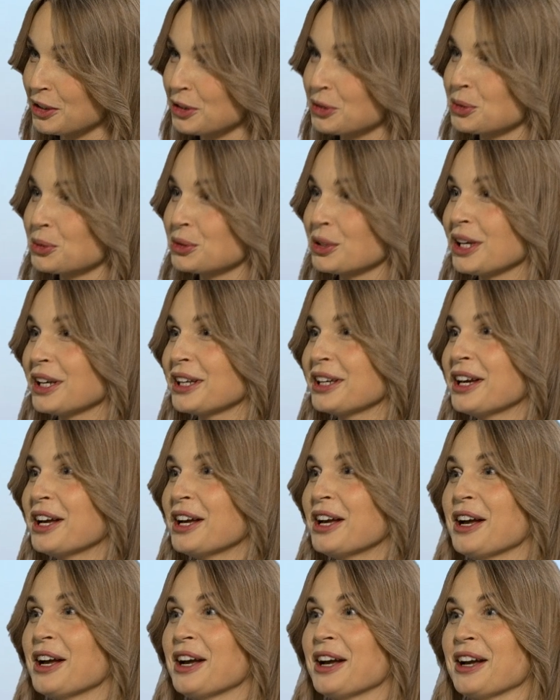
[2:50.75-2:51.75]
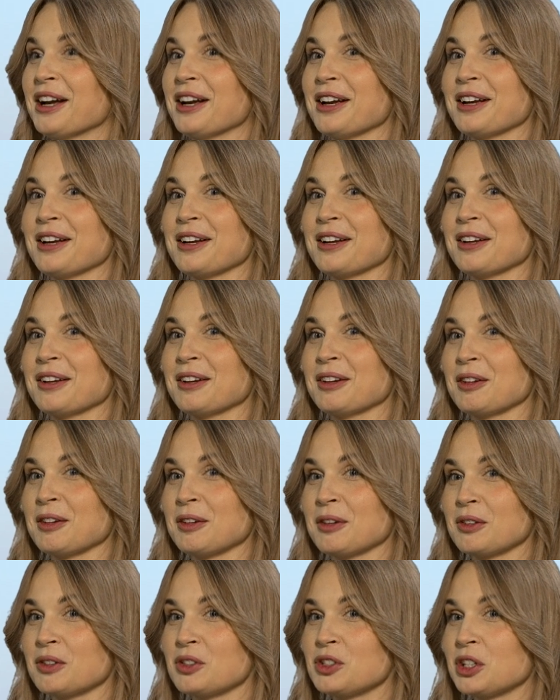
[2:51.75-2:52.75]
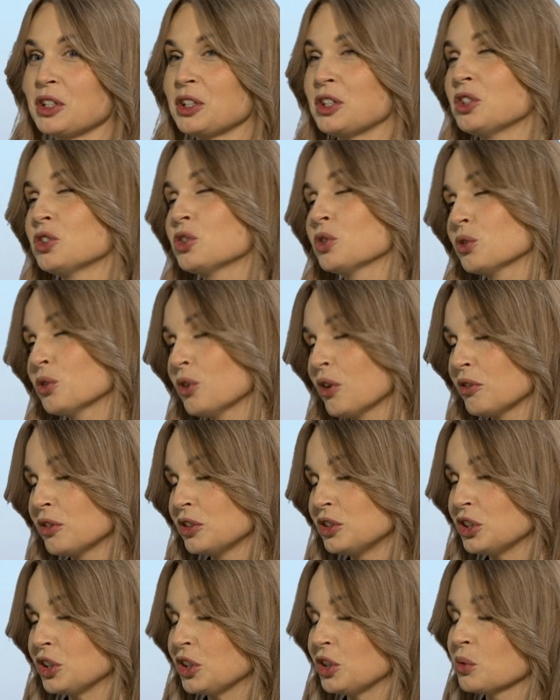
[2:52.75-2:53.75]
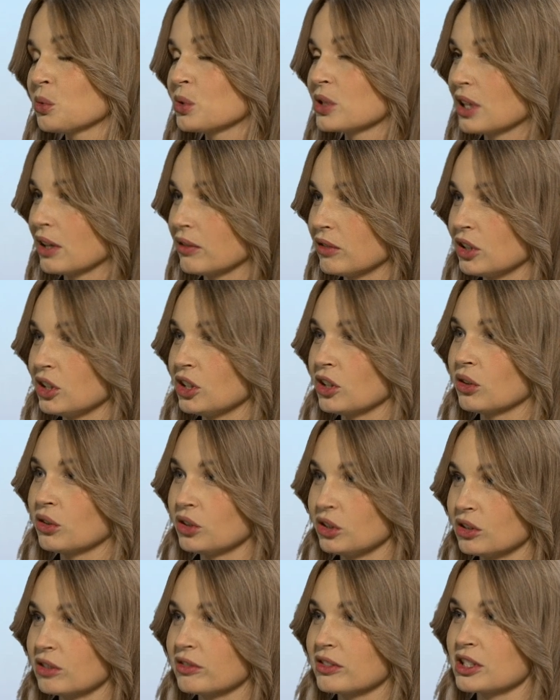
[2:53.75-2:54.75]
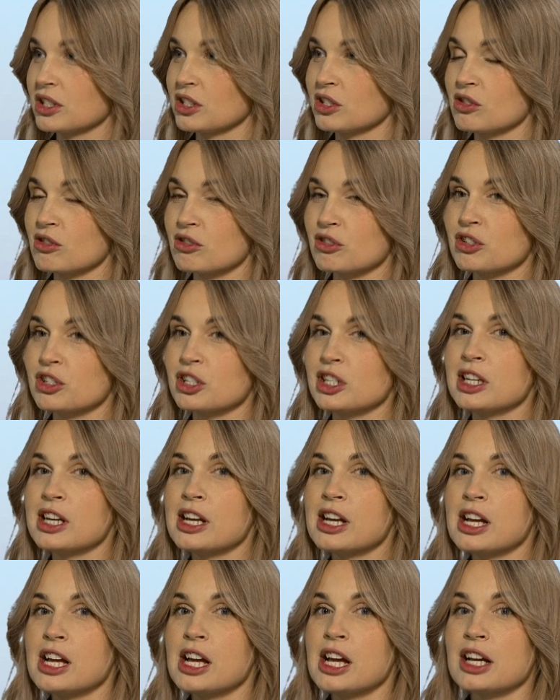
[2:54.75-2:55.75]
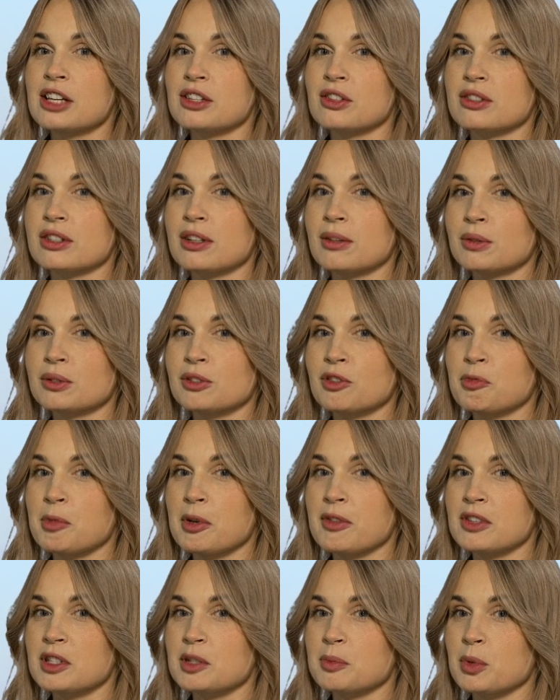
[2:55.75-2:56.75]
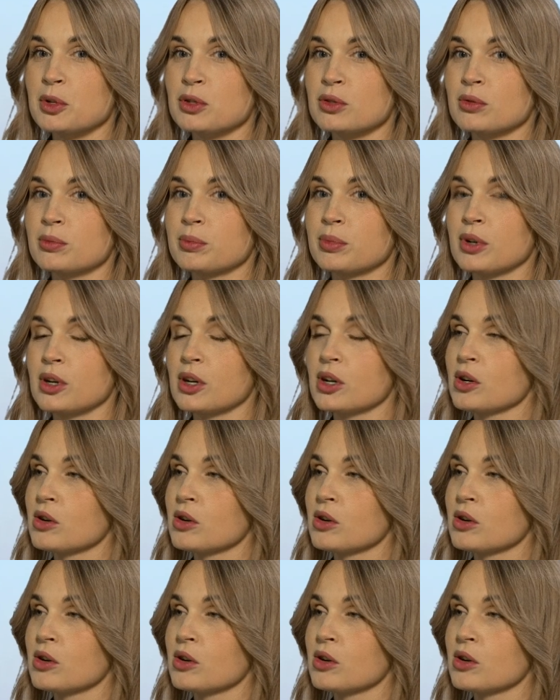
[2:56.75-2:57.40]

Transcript: I tutaj E, dzięki rządowi, dzięki ustawie o innowacyjności, zostało to w pewien sposób e,